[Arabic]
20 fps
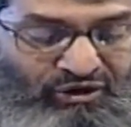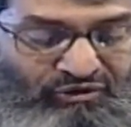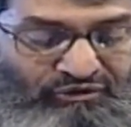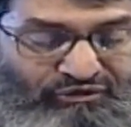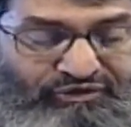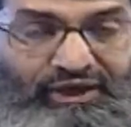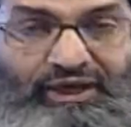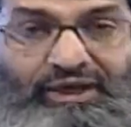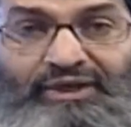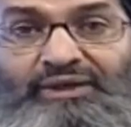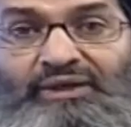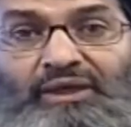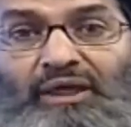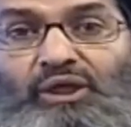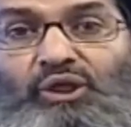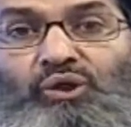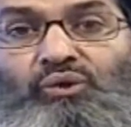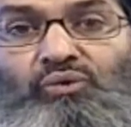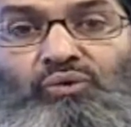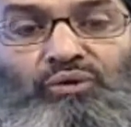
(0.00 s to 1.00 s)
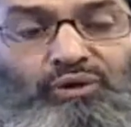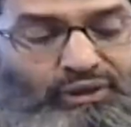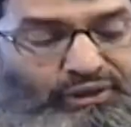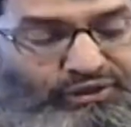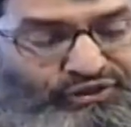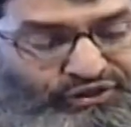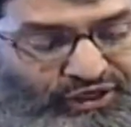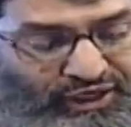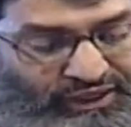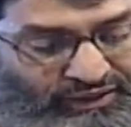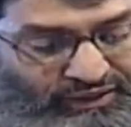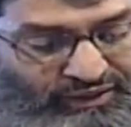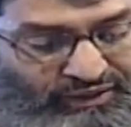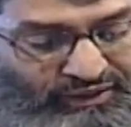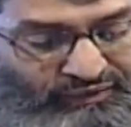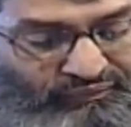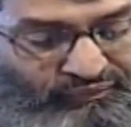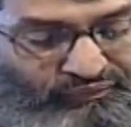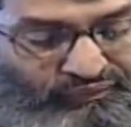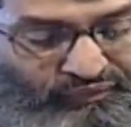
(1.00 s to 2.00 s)
فإن لكل
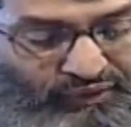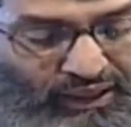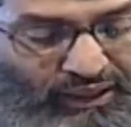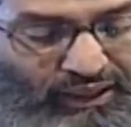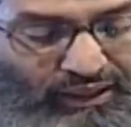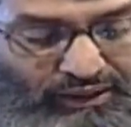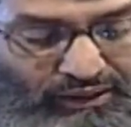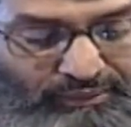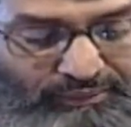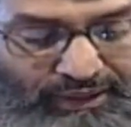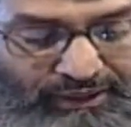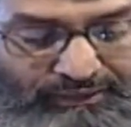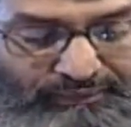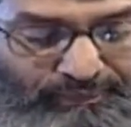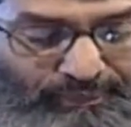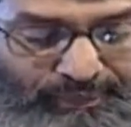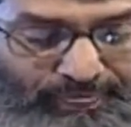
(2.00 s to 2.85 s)
شيء طالبا